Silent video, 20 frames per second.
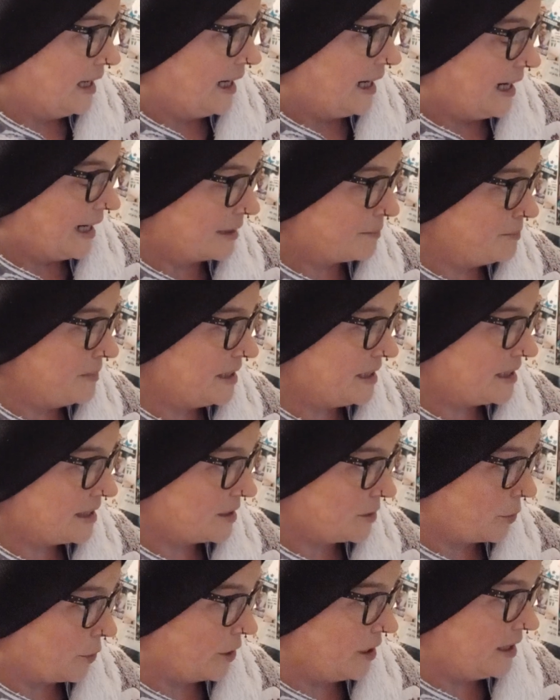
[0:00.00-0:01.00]
Hat
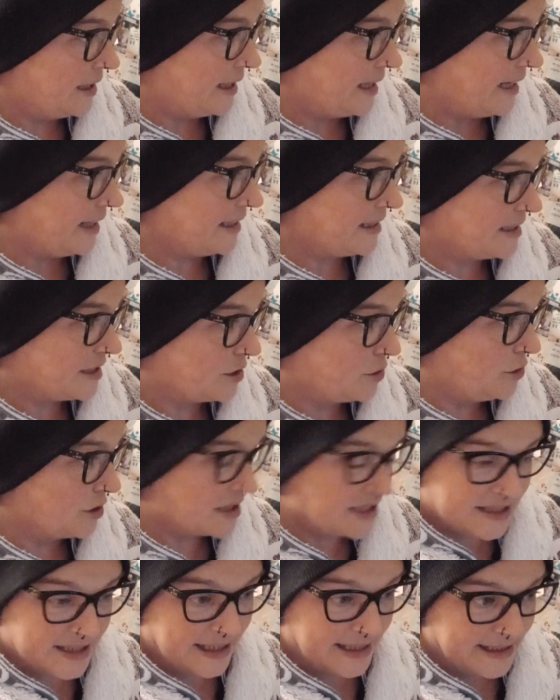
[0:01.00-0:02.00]
mich heute echt
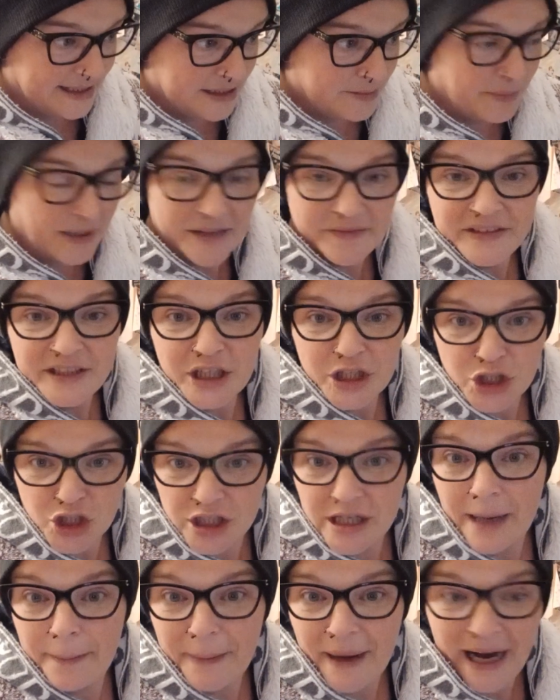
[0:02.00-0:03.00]
kurzzeitig mal wieder
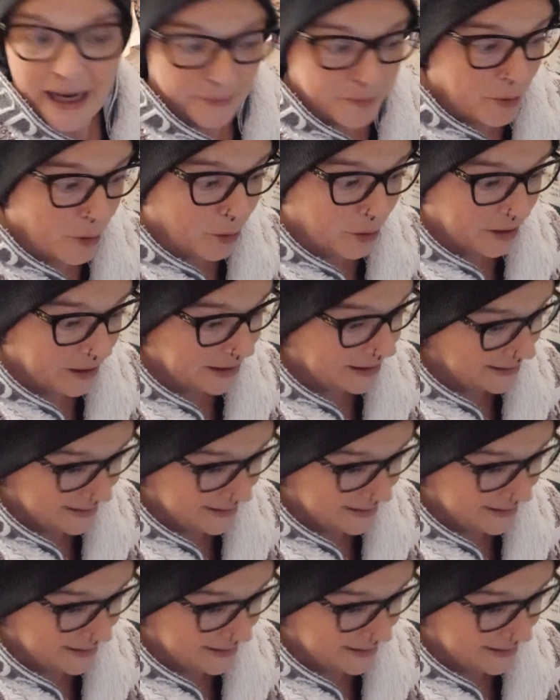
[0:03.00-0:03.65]
Schnappadung.